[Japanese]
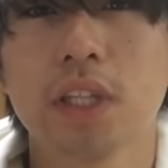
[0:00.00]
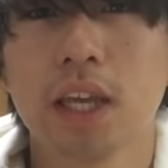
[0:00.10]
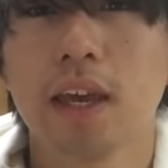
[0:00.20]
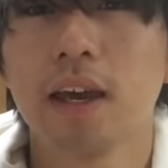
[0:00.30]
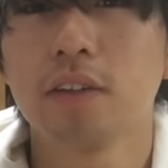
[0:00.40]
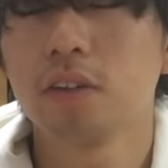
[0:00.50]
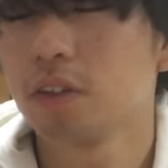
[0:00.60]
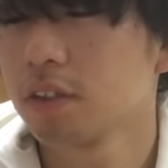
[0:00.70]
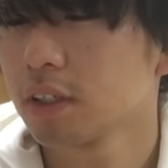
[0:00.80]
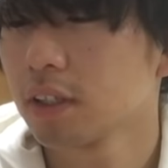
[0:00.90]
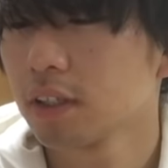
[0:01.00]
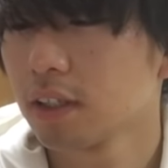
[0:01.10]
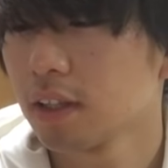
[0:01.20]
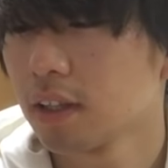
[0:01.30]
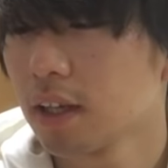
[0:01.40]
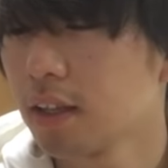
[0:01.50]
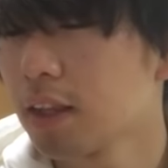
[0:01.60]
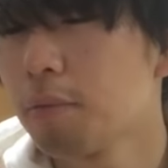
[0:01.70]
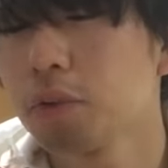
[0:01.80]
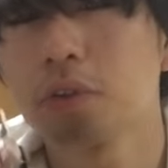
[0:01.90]
いんであの買っ
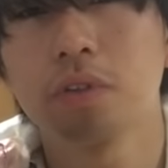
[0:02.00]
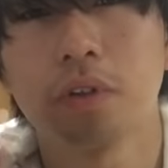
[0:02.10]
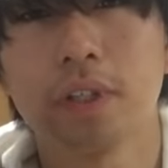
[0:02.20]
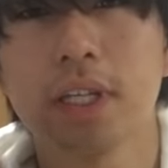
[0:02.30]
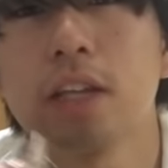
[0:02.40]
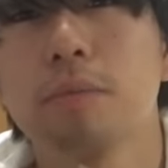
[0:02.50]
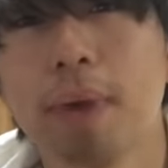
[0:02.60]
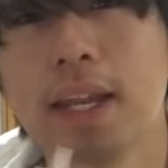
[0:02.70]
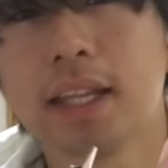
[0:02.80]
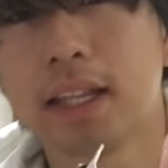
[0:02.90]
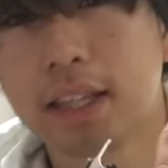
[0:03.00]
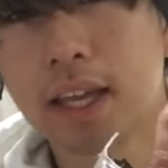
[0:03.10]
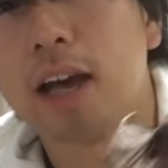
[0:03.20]
て持っとくと意外と便利なんで